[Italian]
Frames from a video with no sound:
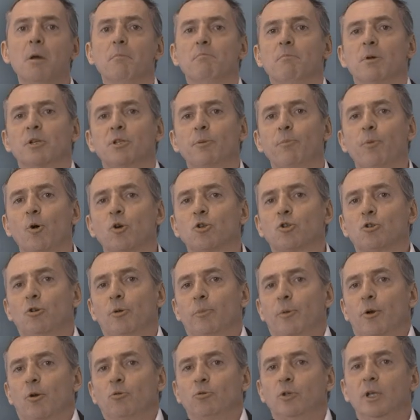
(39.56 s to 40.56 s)
Ma si possono
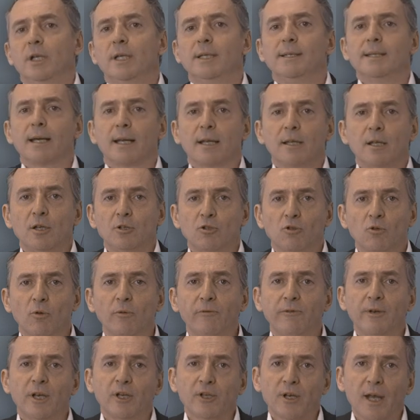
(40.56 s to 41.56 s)
però utilizzare dei
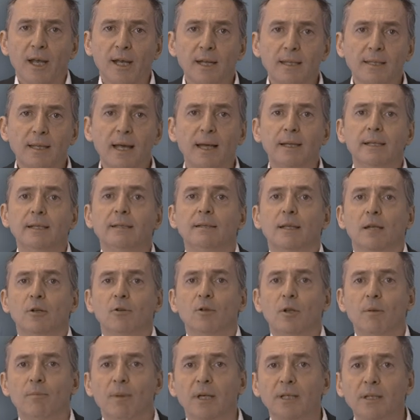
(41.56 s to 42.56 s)
soffi a scelta all'interno
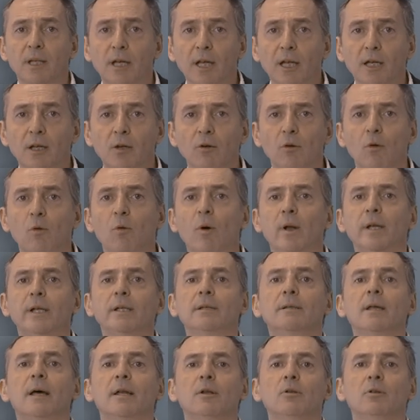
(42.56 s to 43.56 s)
del mandrino o
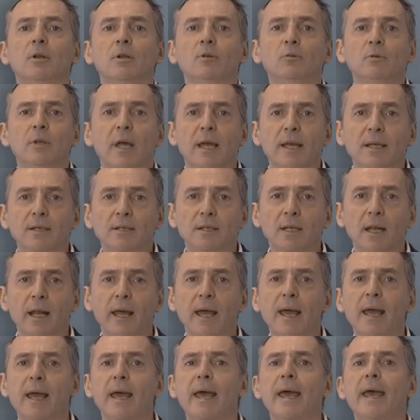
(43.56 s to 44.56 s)
all'interno dell'utensile
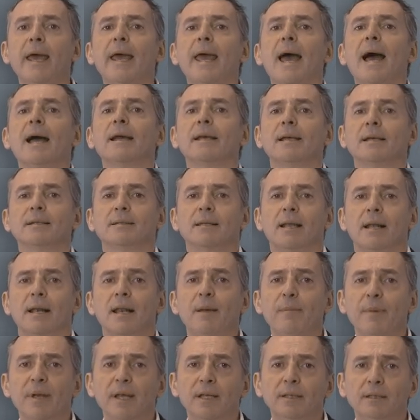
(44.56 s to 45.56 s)
e anche
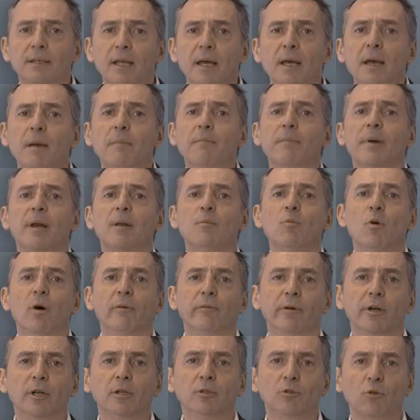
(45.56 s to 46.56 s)
esternamente per
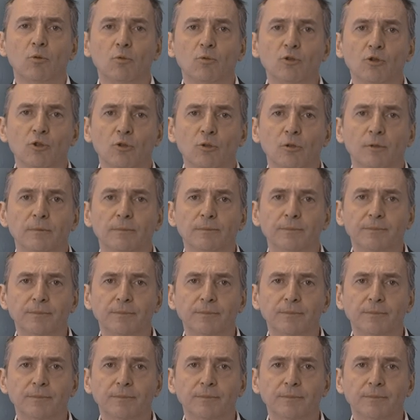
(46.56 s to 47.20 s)
rimuovere il trucciolo.